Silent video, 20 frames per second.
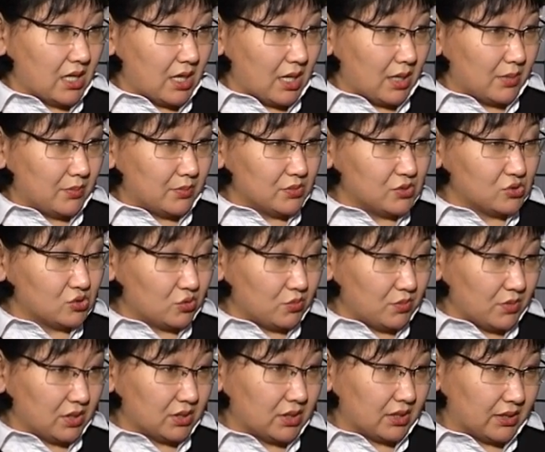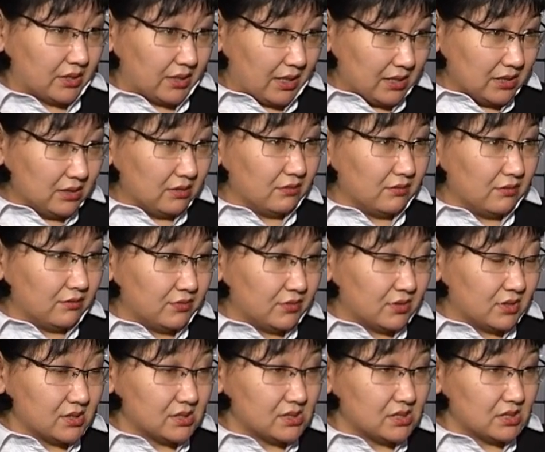об инструментах грантового
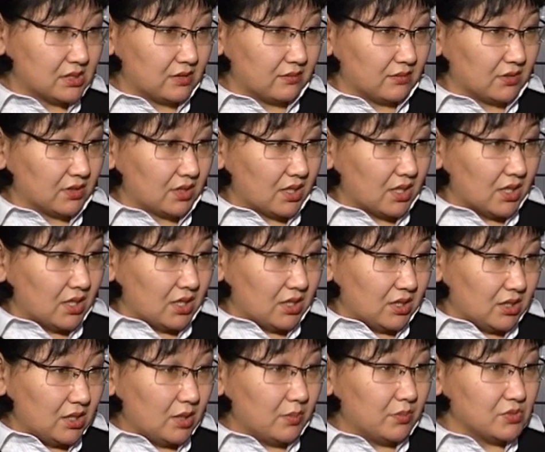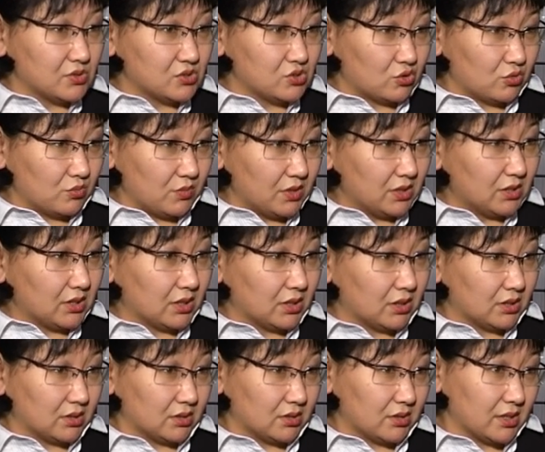финансирования и об
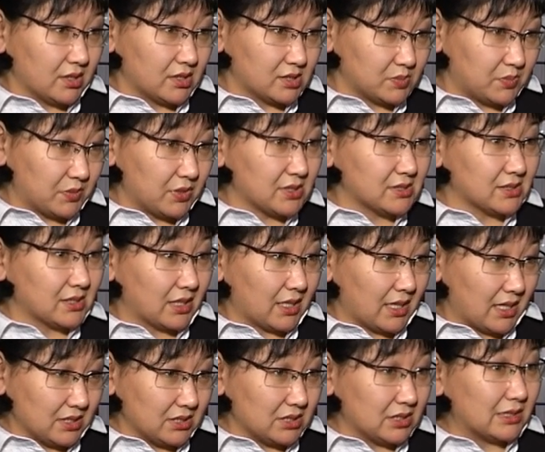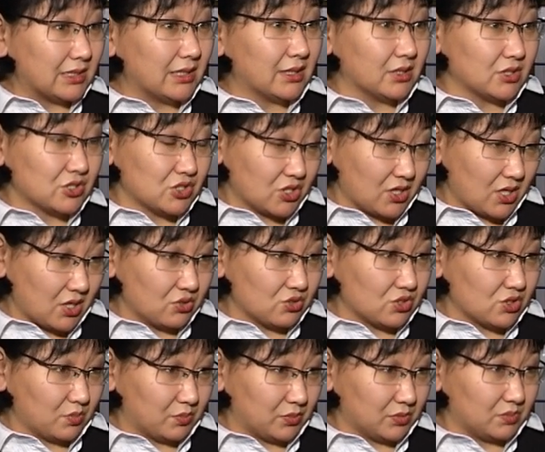инструментах экспресс-гарантий для
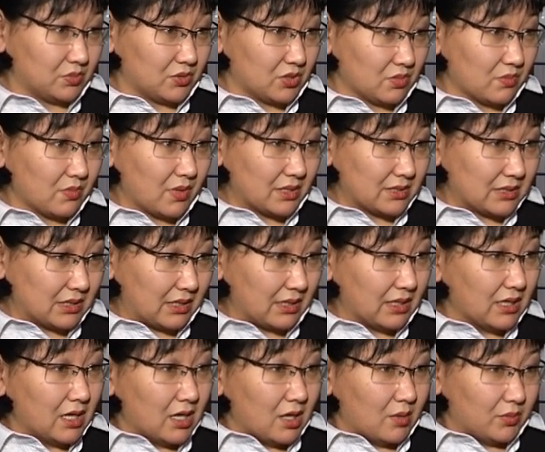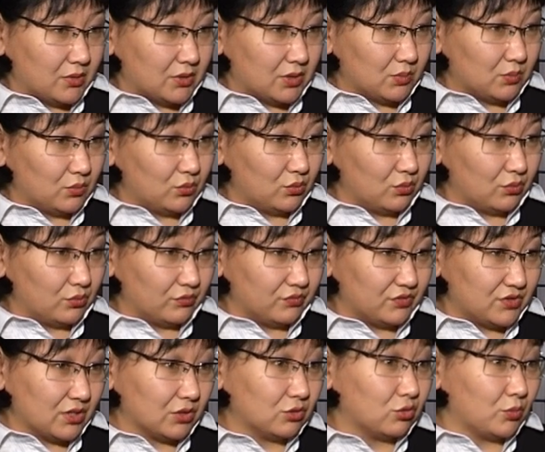начинающих предпринимателей. Поэтому
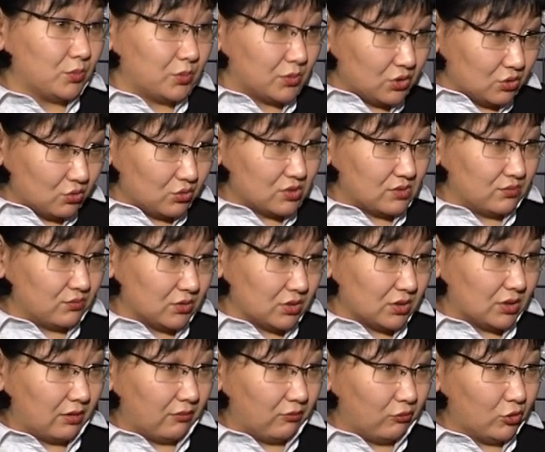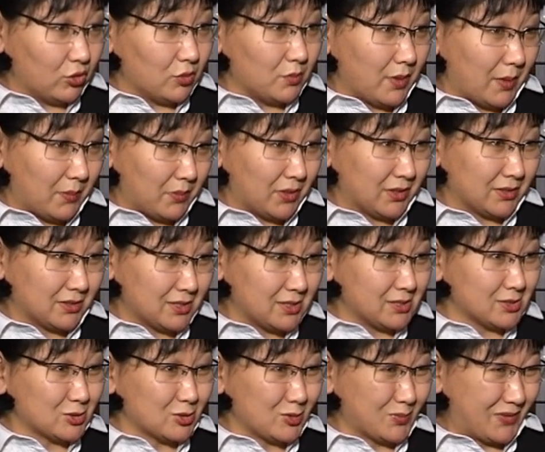все, кто придет сегодня на форум, я бы
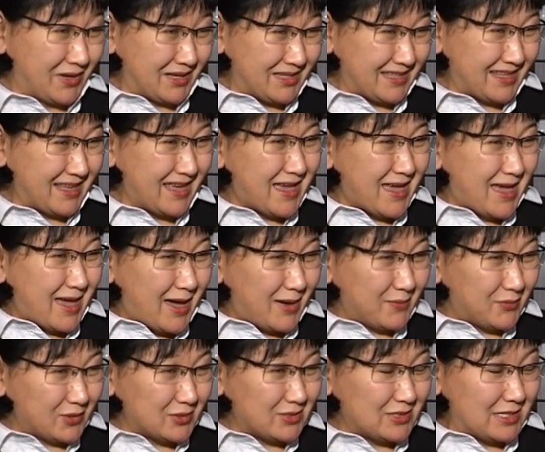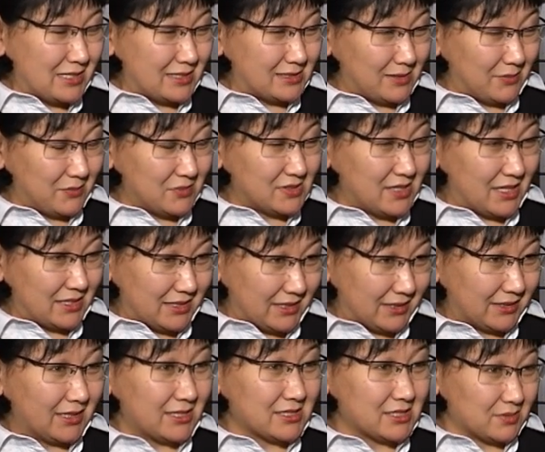хотела, чтобы они обратились обязательно
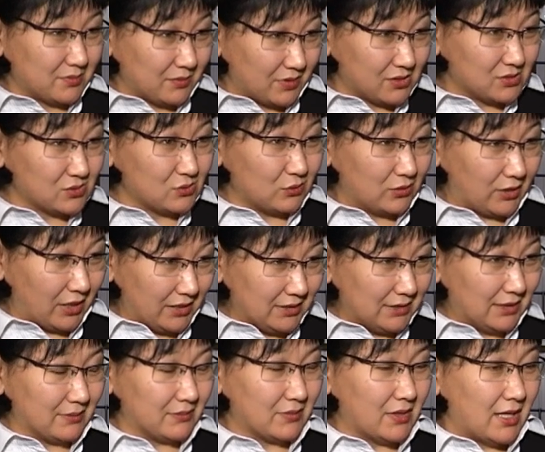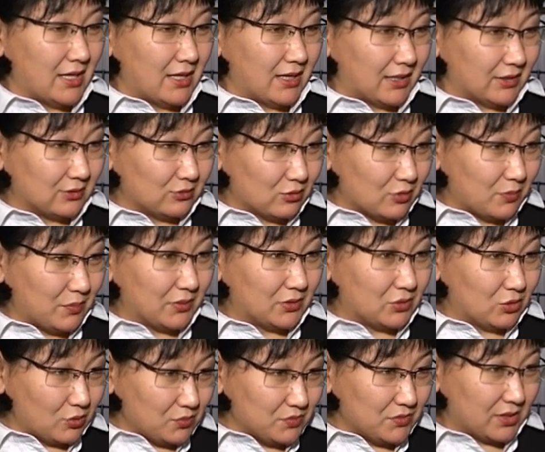к нашим консультантам, консультантам, которые
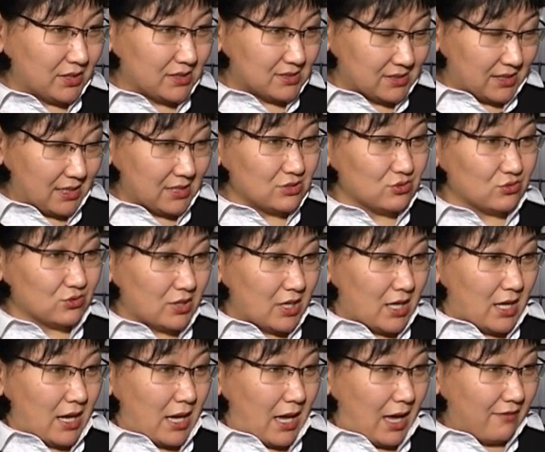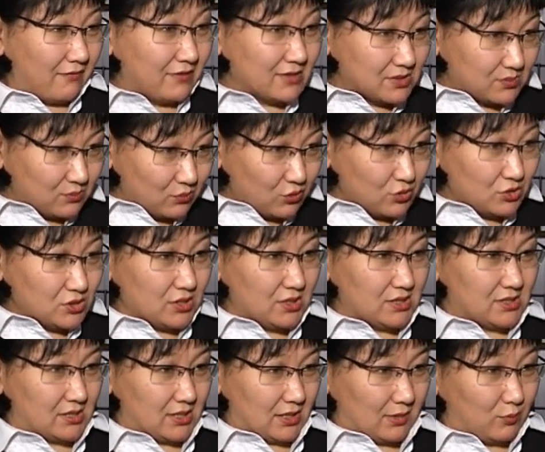подробно расскажут о
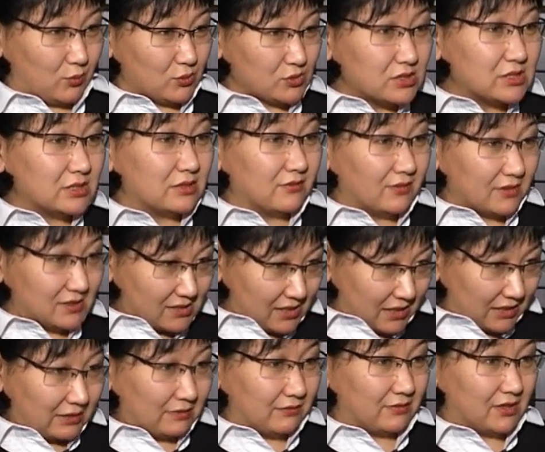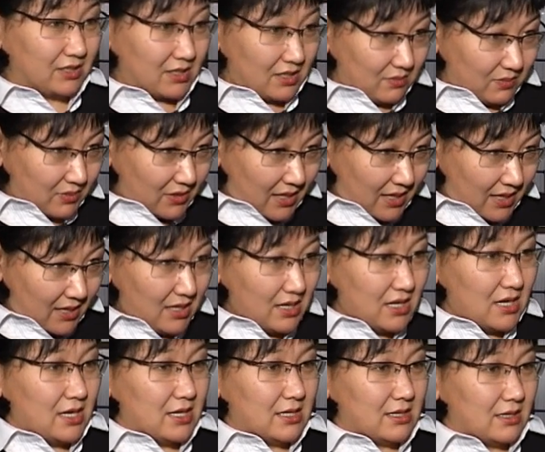возможностях после 20 ноября
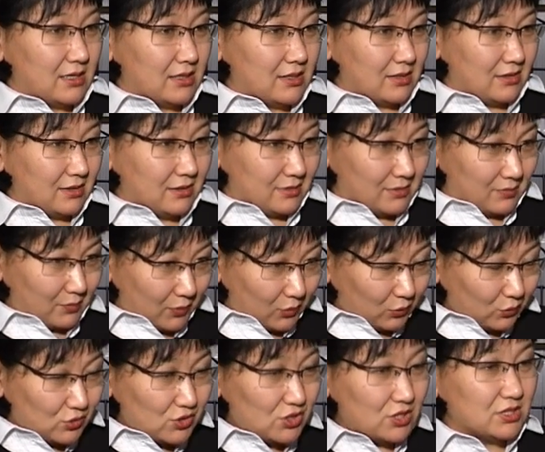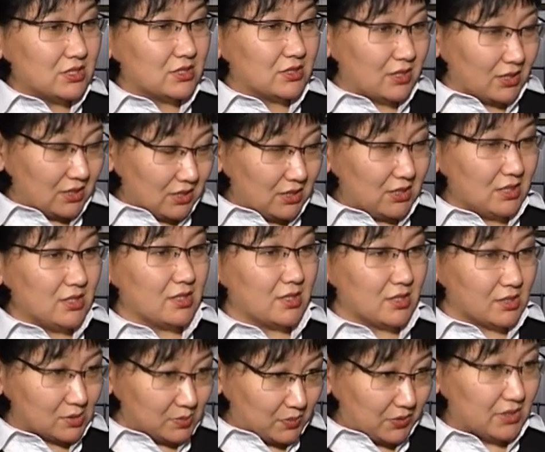э, получить такие
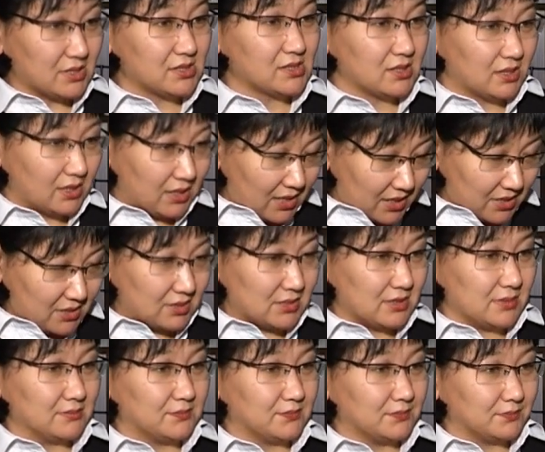экспресс-гарантии.